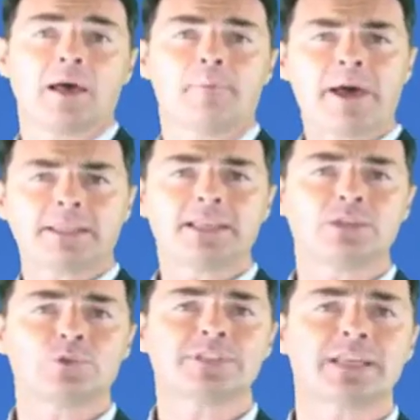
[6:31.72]

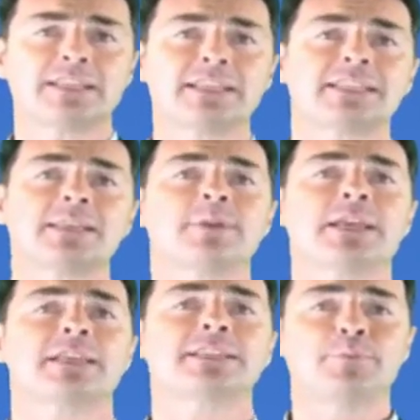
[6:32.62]
Bardée de cet
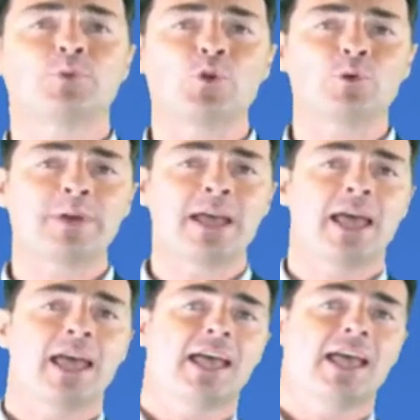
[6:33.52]
estimé diplôme,
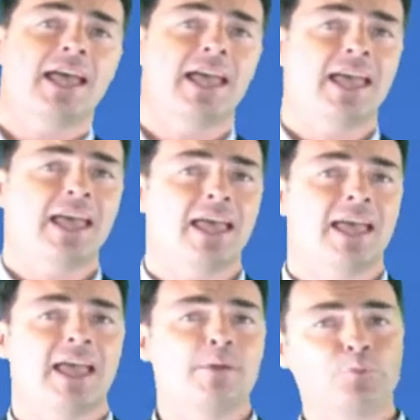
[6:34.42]

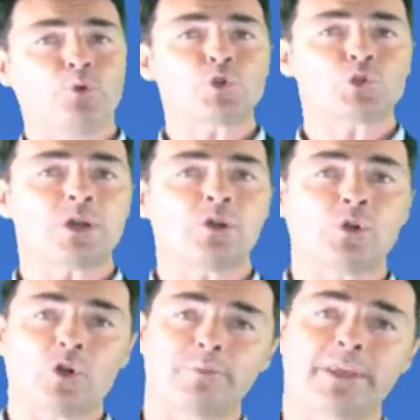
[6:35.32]
elle put rejoindre le
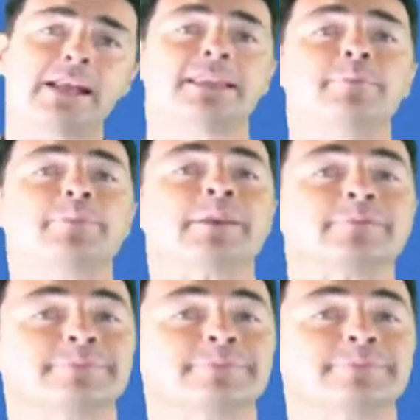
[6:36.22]
club des LDP,